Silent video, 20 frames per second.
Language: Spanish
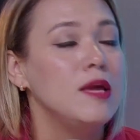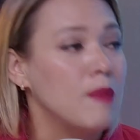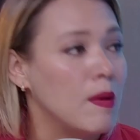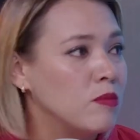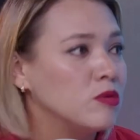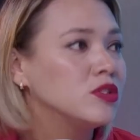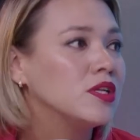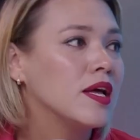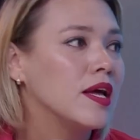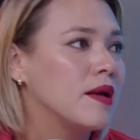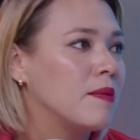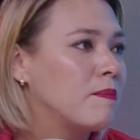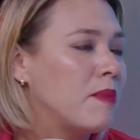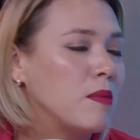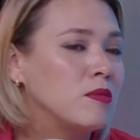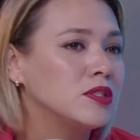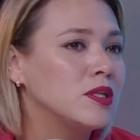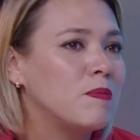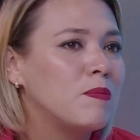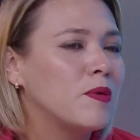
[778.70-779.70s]
y vamos a,
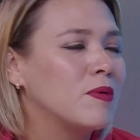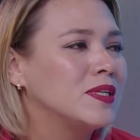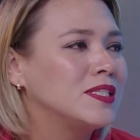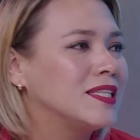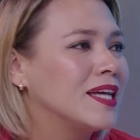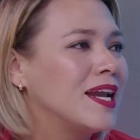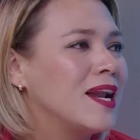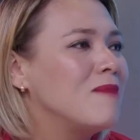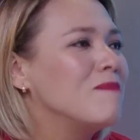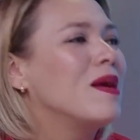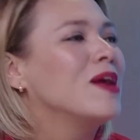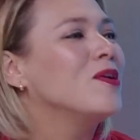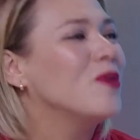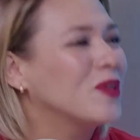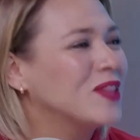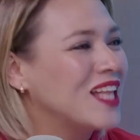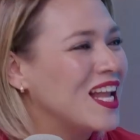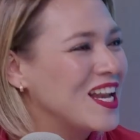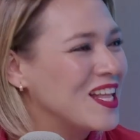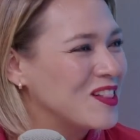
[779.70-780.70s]
vamos a aprovechar el
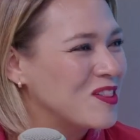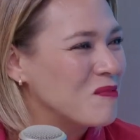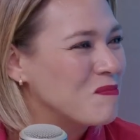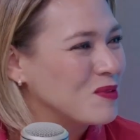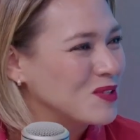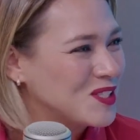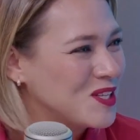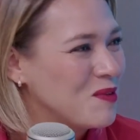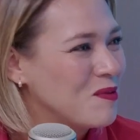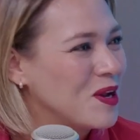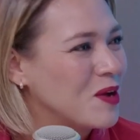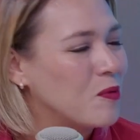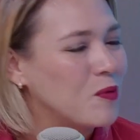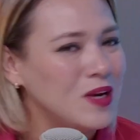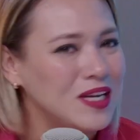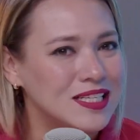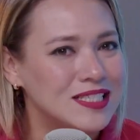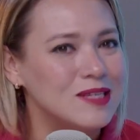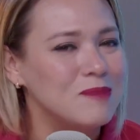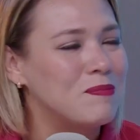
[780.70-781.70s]
mayor talento posible,
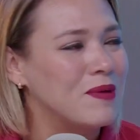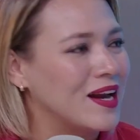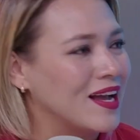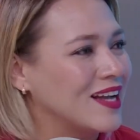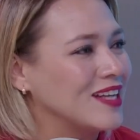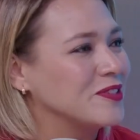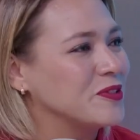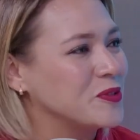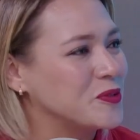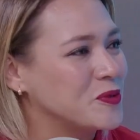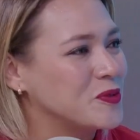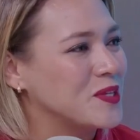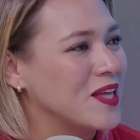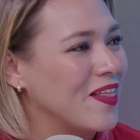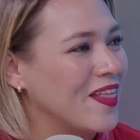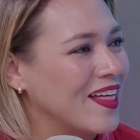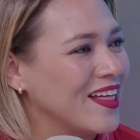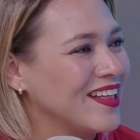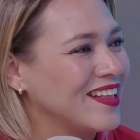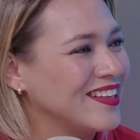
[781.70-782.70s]
Culichi, para que eso
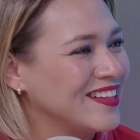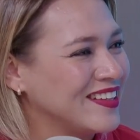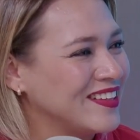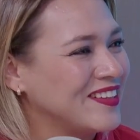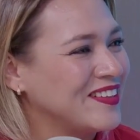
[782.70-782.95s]
suceda.